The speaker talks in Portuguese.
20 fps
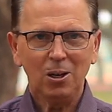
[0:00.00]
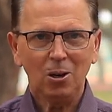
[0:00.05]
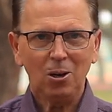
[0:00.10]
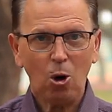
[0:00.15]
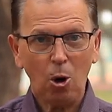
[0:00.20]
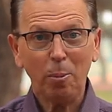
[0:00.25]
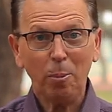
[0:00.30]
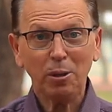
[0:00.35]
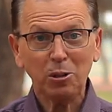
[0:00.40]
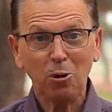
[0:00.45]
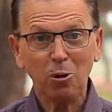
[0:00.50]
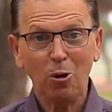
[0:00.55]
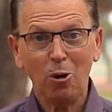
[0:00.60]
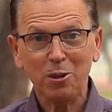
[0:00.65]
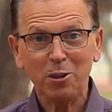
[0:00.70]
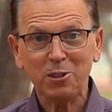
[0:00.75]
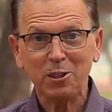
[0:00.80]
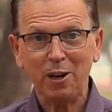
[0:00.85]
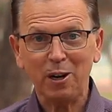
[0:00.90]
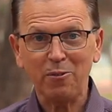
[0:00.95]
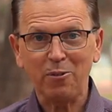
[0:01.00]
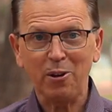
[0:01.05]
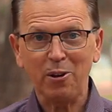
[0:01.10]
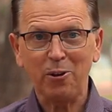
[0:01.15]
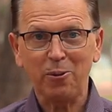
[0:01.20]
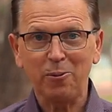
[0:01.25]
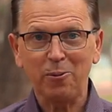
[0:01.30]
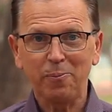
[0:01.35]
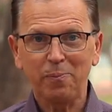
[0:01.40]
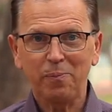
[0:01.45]
Robert Law
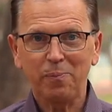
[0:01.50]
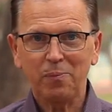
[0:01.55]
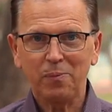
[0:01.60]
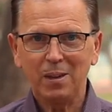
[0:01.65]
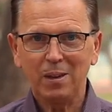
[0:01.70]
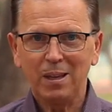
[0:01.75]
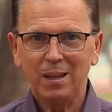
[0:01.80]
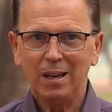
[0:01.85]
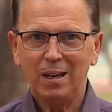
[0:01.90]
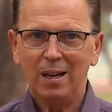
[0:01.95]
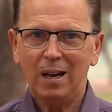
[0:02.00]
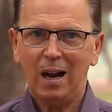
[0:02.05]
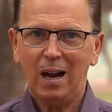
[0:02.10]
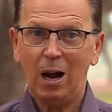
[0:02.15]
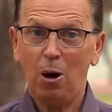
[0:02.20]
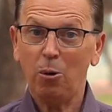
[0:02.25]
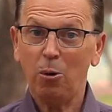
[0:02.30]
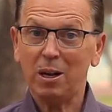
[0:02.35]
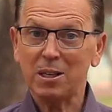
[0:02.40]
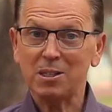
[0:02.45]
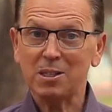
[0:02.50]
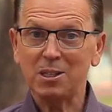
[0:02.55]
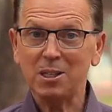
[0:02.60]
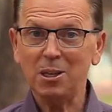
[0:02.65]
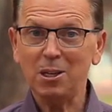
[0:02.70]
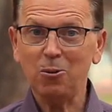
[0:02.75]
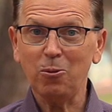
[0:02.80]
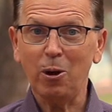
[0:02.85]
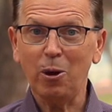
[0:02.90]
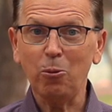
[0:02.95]
escreveu: A
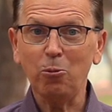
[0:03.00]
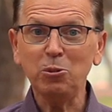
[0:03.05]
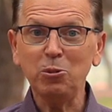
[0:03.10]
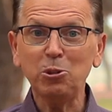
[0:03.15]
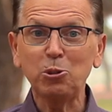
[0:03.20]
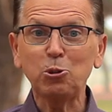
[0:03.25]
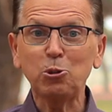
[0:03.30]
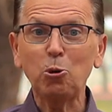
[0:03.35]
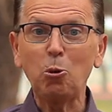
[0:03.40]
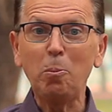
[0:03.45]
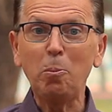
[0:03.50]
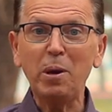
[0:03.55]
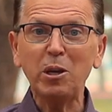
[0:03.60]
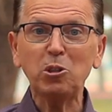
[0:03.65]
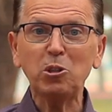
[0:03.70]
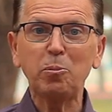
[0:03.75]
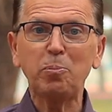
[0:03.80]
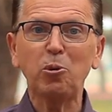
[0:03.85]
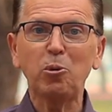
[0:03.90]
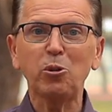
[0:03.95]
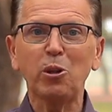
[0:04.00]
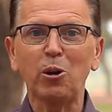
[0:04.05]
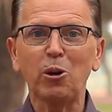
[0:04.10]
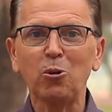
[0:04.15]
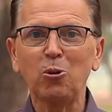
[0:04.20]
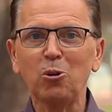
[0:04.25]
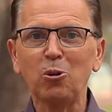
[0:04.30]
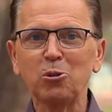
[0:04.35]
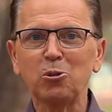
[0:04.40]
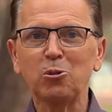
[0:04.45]
oração é um instrumento
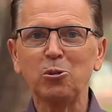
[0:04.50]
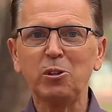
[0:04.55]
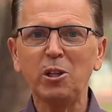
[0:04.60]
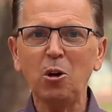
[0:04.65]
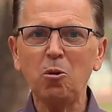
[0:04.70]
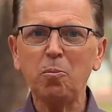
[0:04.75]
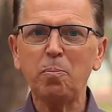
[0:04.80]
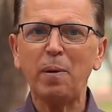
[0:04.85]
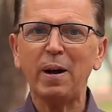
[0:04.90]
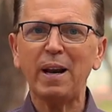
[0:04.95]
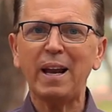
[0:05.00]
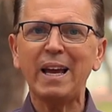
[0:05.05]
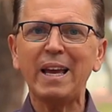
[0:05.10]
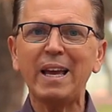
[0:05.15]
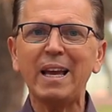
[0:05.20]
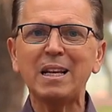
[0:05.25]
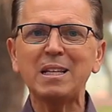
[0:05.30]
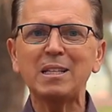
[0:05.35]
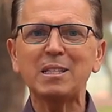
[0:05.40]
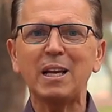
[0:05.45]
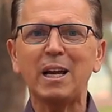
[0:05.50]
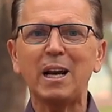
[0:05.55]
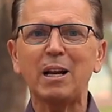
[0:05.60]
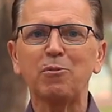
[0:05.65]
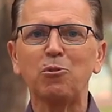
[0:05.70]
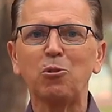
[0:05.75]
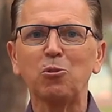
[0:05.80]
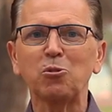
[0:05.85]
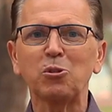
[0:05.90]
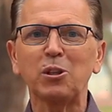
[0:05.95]
poderoso não para realizar a
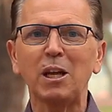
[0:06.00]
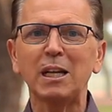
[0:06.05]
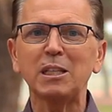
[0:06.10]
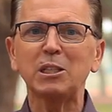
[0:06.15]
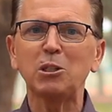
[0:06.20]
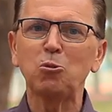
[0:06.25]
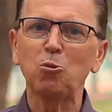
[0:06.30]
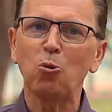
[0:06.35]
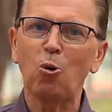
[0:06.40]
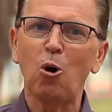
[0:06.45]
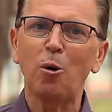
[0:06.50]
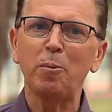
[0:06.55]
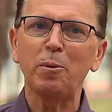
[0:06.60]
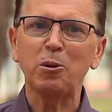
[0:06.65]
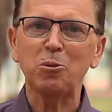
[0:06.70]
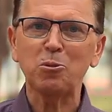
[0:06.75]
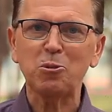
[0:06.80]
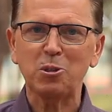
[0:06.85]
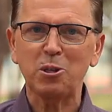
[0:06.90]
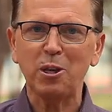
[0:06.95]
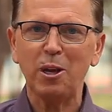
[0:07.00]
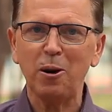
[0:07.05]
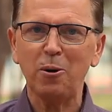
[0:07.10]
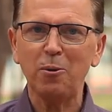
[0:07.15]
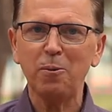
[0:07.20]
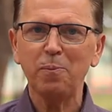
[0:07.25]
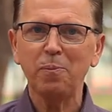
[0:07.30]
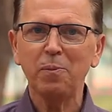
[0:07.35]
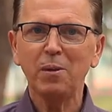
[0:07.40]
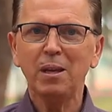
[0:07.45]
vontade do homem no
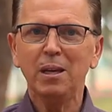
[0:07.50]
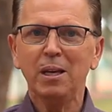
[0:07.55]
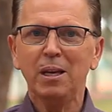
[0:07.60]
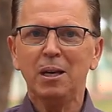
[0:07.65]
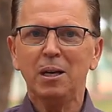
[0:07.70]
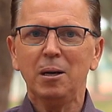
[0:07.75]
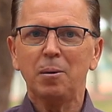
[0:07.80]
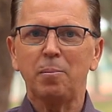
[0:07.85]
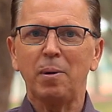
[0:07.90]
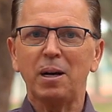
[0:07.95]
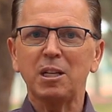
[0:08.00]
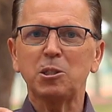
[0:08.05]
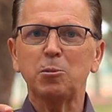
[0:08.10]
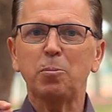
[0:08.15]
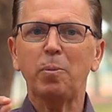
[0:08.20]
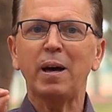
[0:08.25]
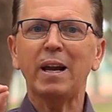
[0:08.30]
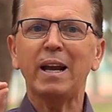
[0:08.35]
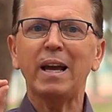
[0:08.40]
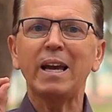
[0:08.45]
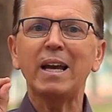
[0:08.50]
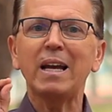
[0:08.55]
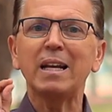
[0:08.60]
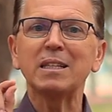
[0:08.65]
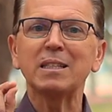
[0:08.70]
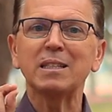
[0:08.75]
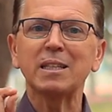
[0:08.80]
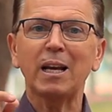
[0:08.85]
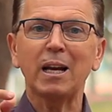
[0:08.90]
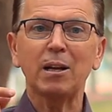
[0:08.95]
céu, mas para
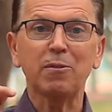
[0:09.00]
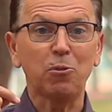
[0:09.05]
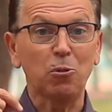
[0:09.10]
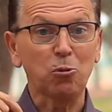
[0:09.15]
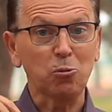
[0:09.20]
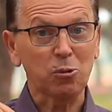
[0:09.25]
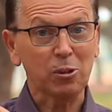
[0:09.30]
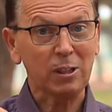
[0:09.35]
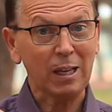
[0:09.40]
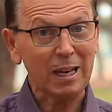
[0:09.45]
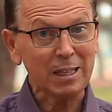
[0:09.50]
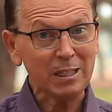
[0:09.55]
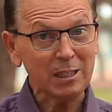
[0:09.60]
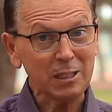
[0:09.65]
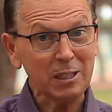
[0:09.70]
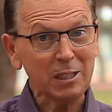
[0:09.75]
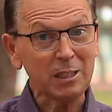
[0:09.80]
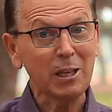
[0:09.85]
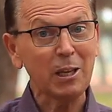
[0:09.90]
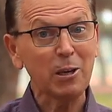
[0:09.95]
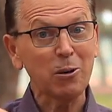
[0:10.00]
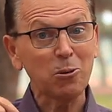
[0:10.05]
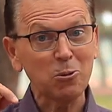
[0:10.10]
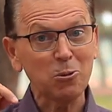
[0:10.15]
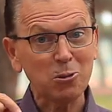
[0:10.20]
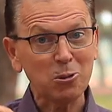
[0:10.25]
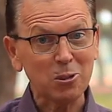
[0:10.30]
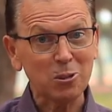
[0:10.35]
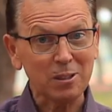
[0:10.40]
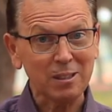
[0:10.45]
realizar a vontade de
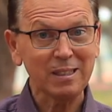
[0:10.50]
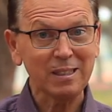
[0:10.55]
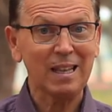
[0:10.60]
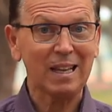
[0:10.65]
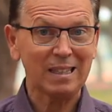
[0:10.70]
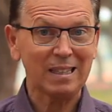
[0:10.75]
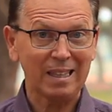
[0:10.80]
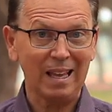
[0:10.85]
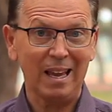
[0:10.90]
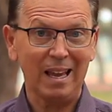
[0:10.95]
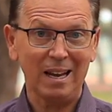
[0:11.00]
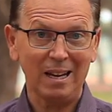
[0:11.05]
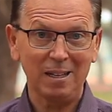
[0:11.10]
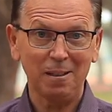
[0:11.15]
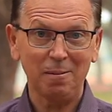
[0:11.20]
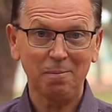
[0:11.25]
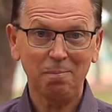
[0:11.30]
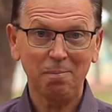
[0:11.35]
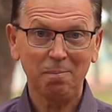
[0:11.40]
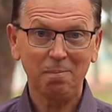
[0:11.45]
Deus na terra.